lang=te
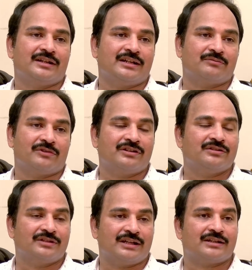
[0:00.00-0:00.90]
లైక్
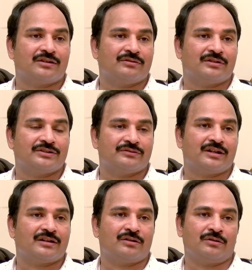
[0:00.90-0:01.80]
వాళ్ళు నలతగా ఉండడం
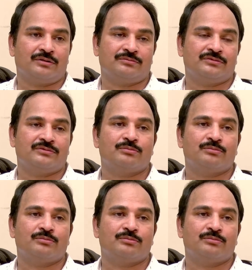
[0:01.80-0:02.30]
జ్వరం రావటము